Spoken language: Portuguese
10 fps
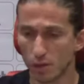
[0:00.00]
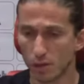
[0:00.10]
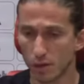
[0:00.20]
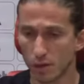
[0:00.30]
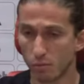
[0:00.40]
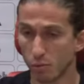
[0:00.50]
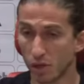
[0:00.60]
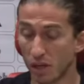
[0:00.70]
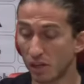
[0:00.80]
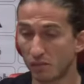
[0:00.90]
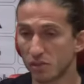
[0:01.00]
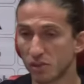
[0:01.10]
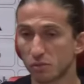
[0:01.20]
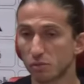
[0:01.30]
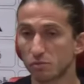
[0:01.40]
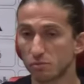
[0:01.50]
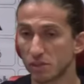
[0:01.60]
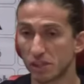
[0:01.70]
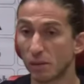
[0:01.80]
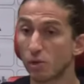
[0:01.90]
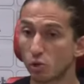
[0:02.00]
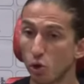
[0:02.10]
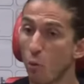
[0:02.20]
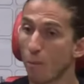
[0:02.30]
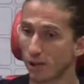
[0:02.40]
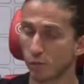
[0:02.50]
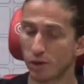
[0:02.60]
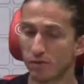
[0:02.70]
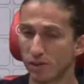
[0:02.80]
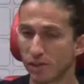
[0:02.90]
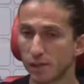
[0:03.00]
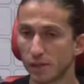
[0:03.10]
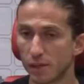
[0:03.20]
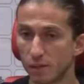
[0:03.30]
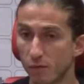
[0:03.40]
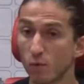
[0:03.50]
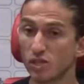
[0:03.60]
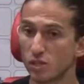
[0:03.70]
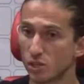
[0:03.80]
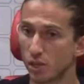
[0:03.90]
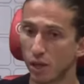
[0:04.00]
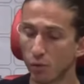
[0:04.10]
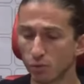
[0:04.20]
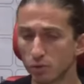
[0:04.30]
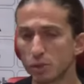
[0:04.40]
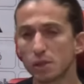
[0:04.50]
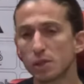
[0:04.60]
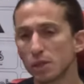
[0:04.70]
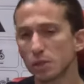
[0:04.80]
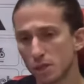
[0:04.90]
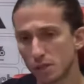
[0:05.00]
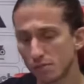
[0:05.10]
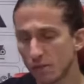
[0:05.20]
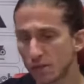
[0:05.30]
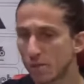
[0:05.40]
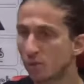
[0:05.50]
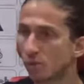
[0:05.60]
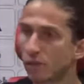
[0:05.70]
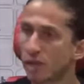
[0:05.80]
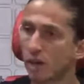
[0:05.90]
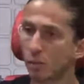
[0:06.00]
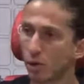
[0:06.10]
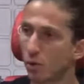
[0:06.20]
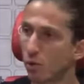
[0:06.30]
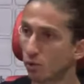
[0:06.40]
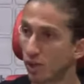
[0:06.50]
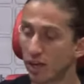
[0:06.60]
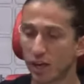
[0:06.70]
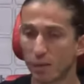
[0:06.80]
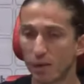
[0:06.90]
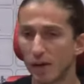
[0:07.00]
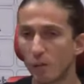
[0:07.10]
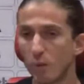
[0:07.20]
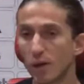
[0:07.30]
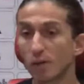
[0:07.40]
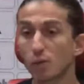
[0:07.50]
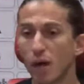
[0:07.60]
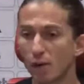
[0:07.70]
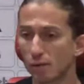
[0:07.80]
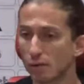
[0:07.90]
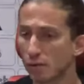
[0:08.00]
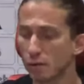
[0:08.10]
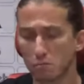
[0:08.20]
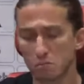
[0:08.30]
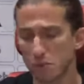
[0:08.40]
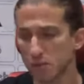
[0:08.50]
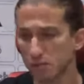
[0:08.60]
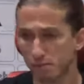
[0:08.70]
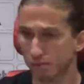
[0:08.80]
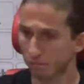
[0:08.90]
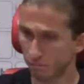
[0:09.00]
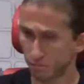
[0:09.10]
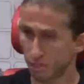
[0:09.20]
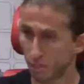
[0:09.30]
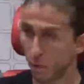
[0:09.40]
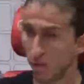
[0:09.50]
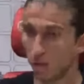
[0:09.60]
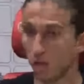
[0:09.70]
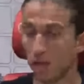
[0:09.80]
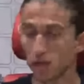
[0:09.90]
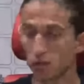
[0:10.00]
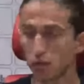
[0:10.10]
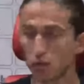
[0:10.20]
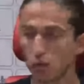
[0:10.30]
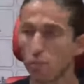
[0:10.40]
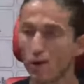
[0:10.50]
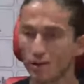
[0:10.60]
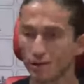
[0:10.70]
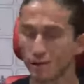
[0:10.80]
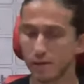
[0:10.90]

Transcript: é, porque ele está fazendo exatamente o que eu peço para ele fazer. E vão existir erros, e infelizmente o dele acabou em gol, o dele acabou, ele acabou pagando caro. Mas eu, eu analiso o jogo com mais